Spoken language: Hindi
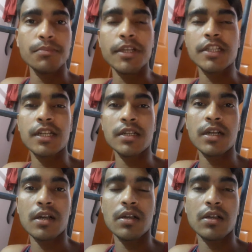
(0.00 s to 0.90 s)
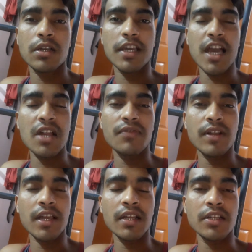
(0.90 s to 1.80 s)
पेशेंट का केयर
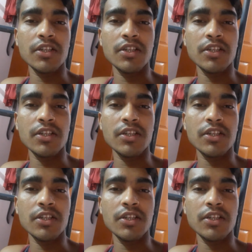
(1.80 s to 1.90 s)
प्लान